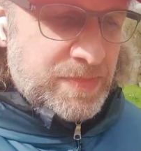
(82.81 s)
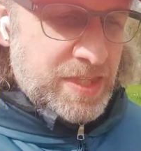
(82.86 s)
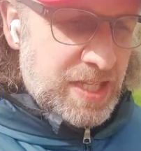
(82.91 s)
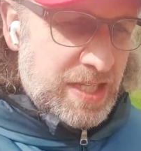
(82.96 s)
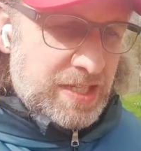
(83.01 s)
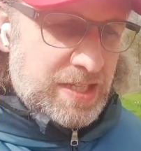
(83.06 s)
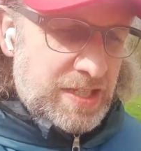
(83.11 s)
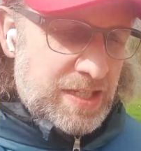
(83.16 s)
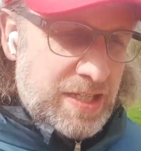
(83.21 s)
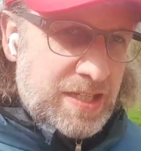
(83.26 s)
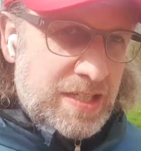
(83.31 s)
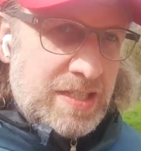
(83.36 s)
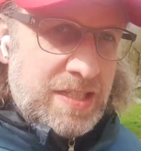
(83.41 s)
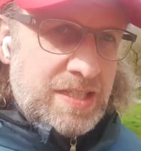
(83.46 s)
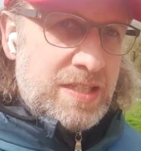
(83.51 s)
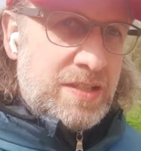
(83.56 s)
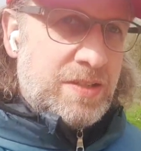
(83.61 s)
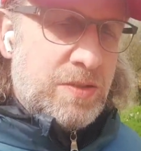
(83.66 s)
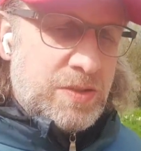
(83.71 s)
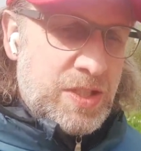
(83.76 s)
Äh,
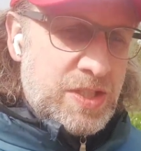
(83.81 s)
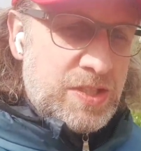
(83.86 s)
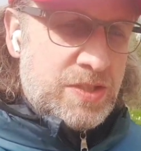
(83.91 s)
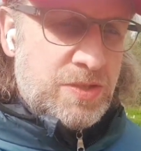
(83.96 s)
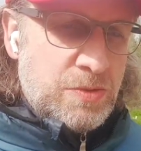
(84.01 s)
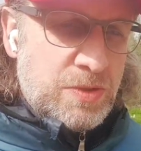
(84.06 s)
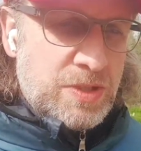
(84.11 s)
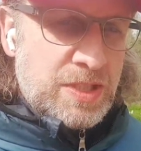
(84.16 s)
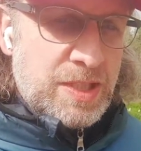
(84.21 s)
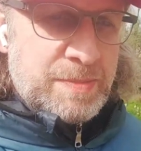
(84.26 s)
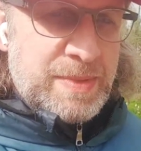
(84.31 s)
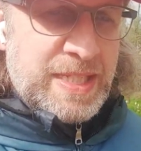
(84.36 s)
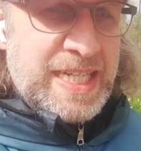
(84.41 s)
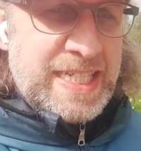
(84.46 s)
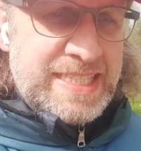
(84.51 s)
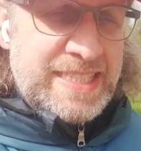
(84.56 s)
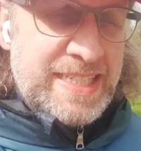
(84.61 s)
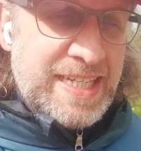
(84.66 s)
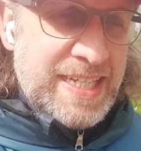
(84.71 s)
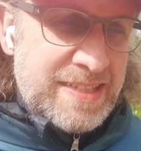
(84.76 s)
und das Jugendamt hat
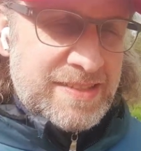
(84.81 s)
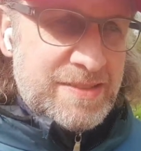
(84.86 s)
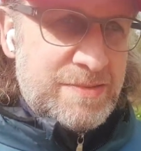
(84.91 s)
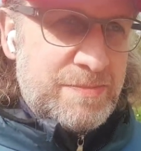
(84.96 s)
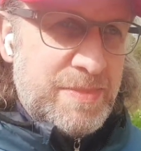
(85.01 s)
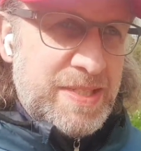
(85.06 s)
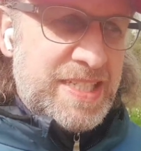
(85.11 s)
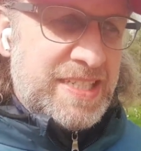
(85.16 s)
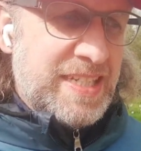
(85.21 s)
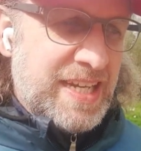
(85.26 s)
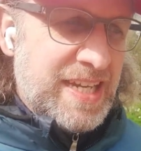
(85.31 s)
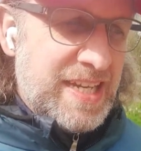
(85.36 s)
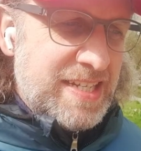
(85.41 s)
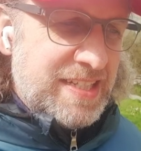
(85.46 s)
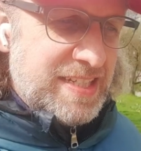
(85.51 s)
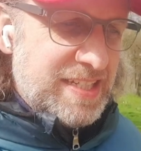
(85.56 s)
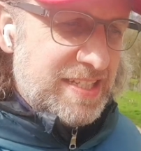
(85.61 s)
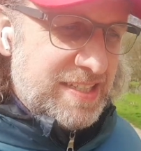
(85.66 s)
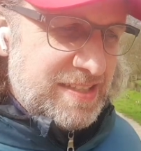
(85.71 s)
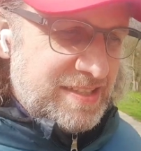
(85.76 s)
jetzt mitteilen
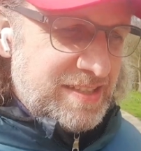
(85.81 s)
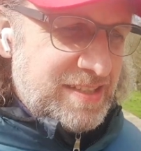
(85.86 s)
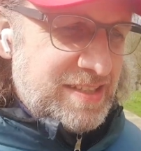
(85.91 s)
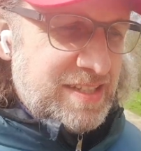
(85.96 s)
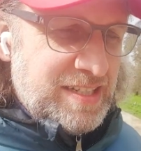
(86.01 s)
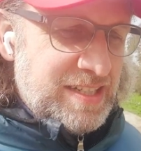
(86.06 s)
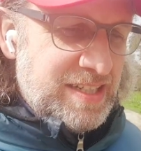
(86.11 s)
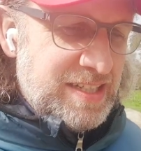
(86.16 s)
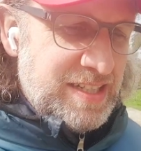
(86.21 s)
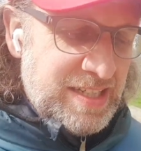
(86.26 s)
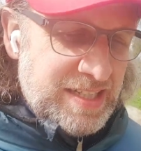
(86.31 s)
lassen,